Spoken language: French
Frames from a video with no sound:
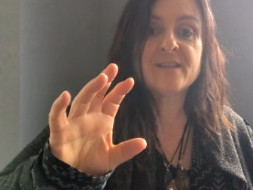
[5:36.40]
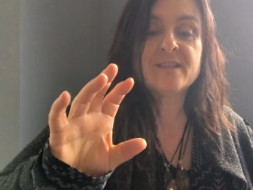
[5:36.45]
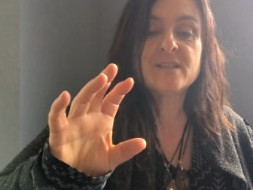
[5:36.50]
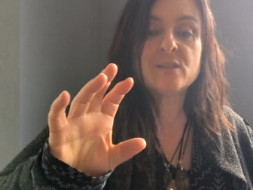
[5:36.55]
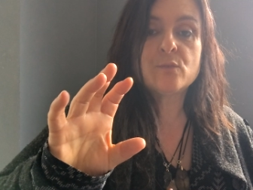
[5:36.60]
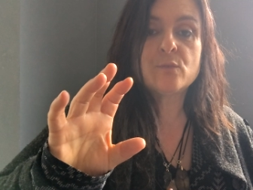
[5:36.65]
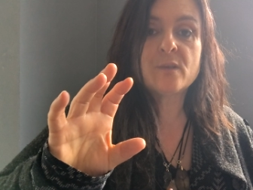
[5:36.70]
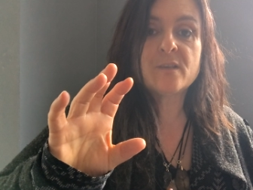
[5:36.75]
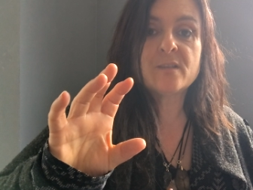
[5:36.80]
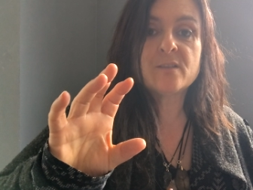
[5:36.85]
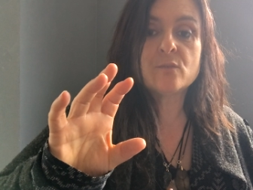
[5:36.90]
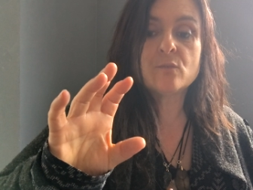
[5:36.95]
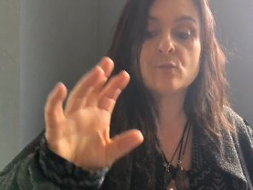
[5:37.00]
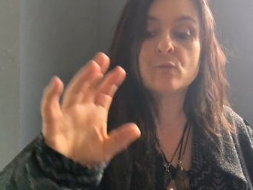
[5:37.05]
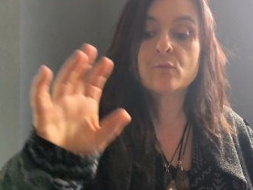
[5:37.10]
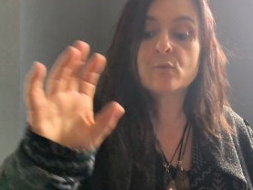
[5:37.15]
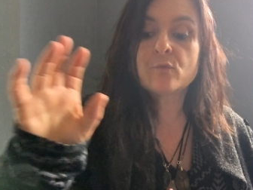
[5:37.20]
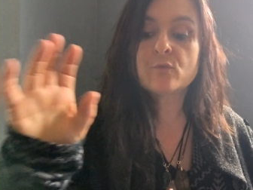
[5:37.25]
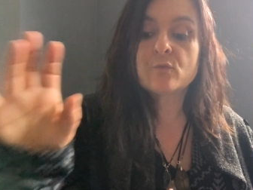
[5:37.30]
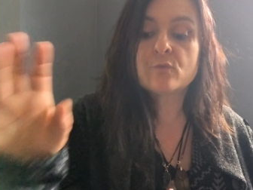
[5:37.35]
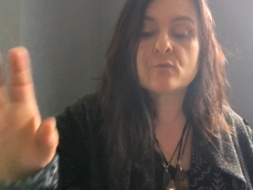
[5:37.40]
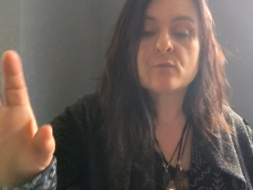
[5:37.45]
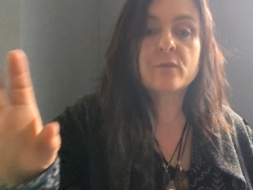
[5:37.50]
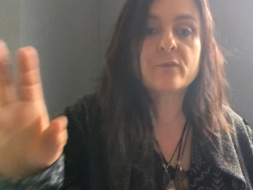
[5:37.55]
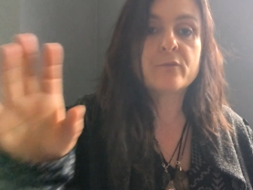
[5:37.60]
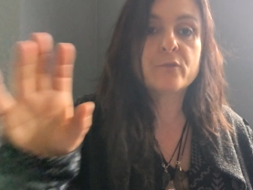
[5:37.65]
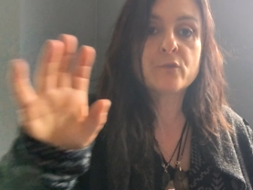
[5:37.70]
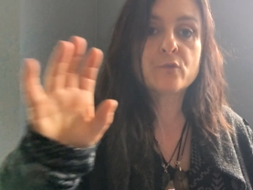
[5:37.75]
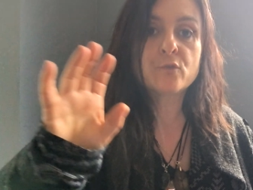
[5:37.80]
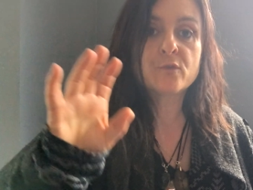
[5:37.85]
la situation, que ce soit
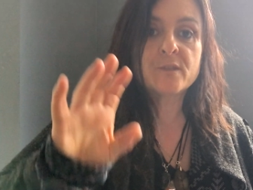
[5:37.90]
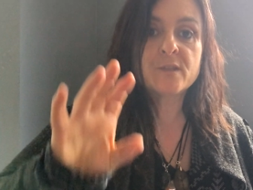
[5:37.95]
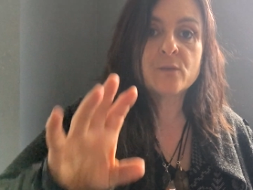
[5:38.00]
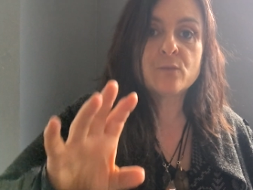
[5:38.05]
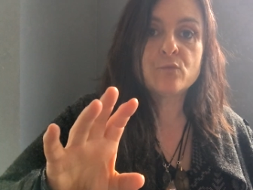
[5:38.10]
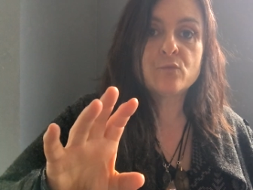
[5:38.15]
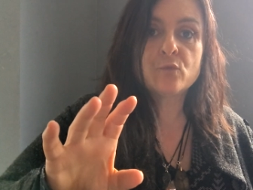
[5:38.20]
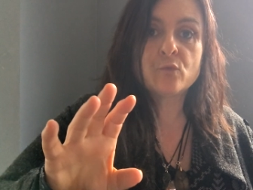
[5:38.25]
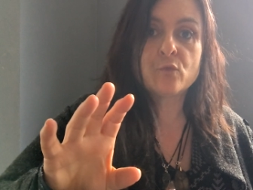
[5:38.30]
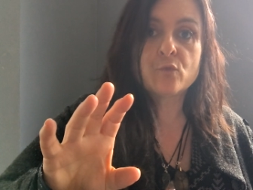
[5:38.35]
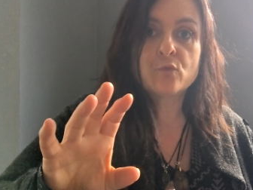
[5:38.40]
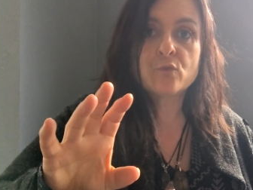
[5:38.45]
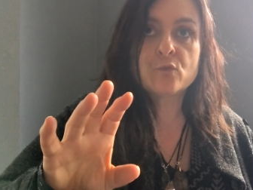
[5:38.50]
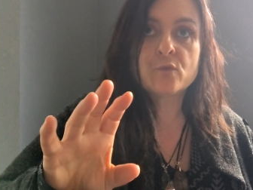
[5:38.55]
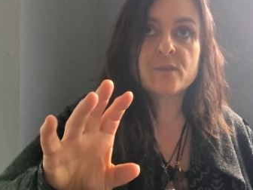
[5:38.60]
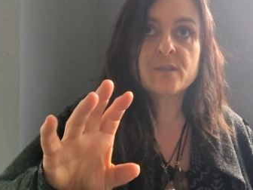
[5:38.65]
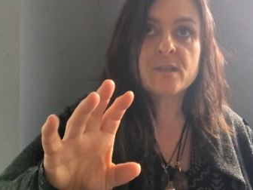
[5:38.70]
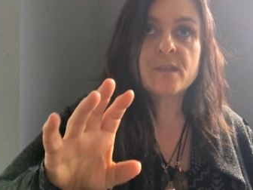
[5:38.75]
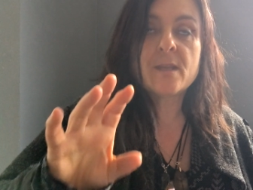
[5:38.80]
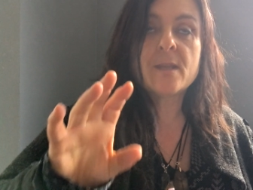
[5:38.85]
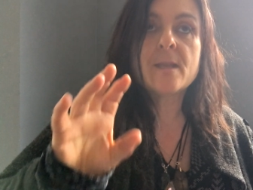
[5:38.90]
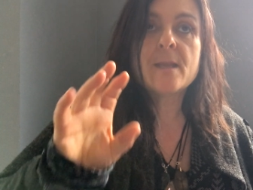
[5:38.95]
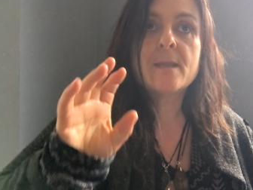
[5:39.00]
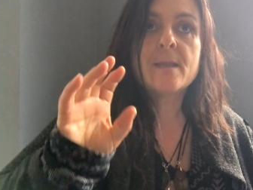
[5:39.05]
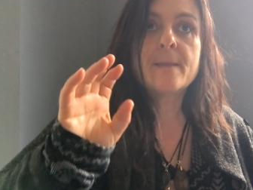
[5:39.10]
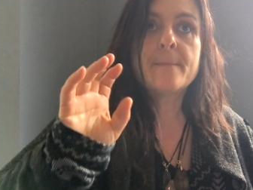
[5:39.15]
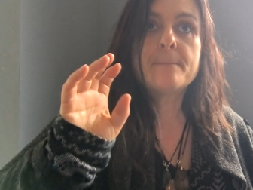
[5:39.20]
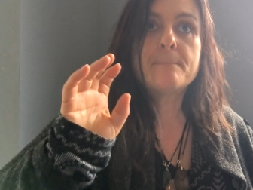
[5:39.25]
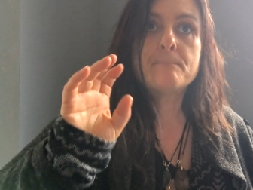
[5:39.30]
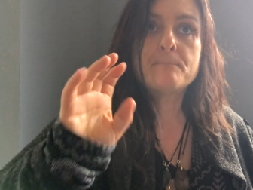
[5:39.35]
de votre côté ou de l'autre côté.
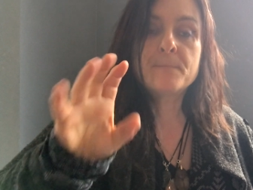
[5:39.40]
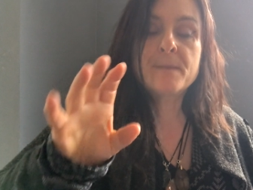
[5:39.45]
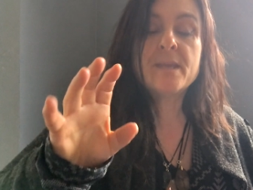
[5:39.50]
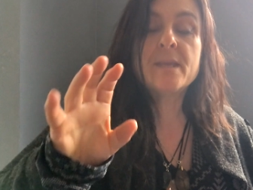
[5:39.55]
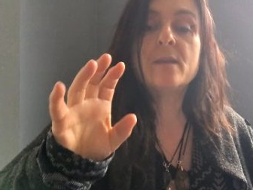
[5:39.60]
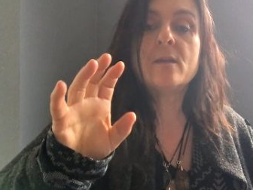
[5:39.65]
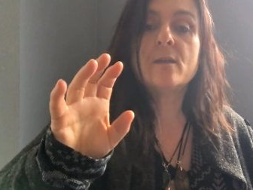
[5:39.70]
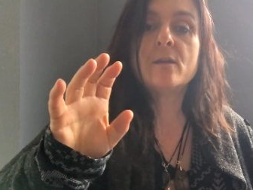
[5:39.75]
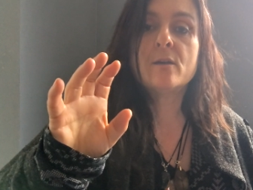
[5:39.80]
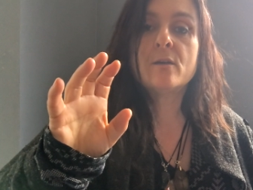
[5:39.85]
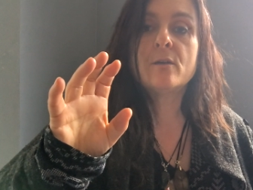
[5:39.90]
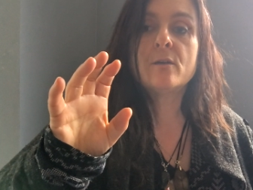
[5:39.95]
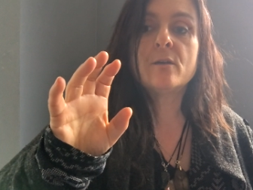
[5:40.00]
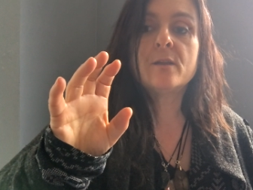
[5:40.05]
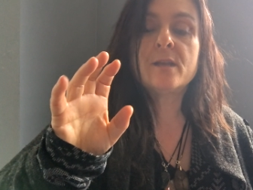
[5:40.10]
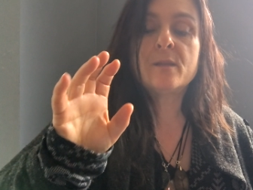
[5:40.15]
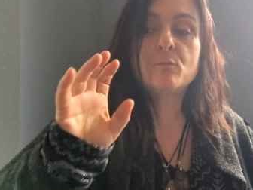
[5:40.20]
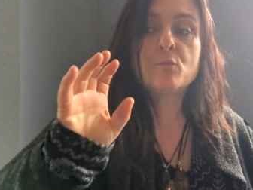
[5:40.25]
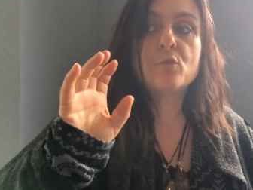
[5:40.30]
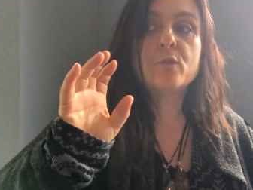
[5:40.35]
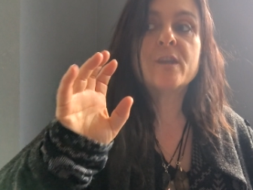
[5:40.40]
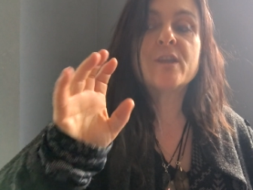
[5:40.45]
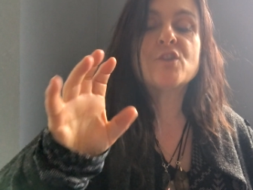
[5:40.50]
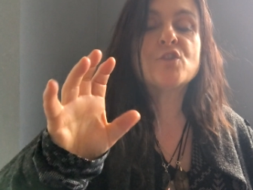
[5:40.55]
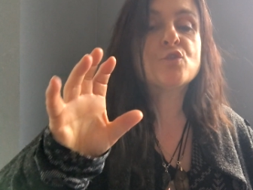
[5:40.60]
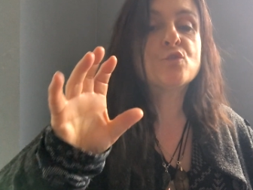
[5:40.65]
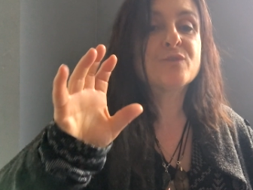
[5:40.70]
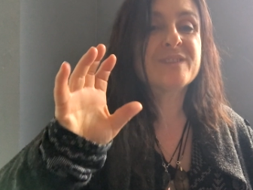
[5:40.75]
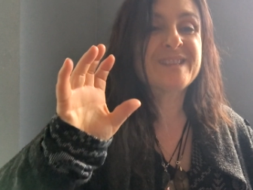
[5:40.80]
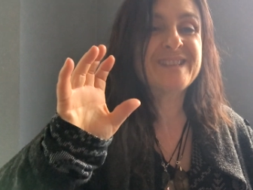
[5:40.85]
Mais les blocages
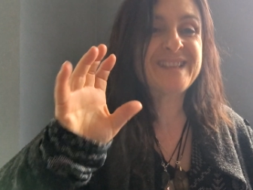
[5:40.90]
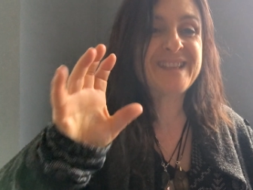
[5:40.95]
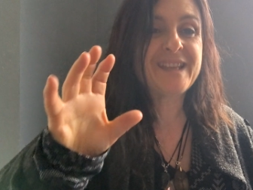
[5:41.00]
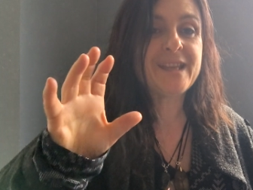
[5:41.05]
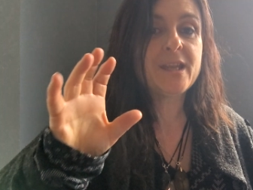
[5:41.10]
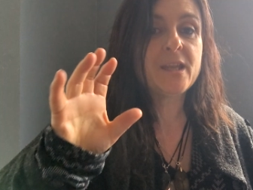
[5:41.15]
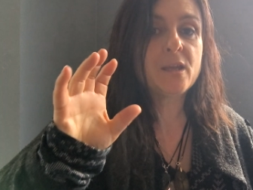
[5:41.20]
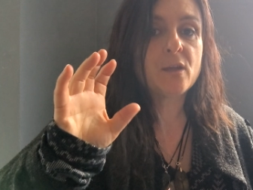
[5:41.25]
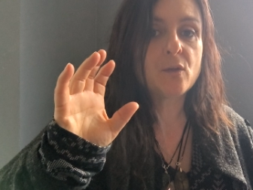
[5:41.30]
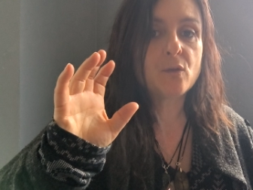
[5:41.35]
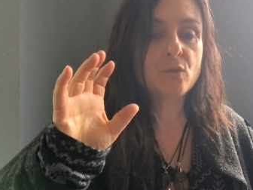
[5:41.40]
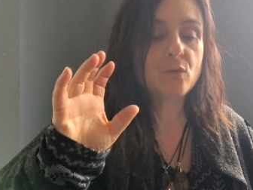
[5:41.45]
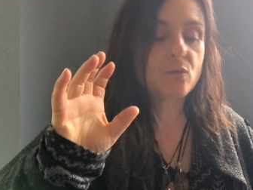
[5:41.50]
sont très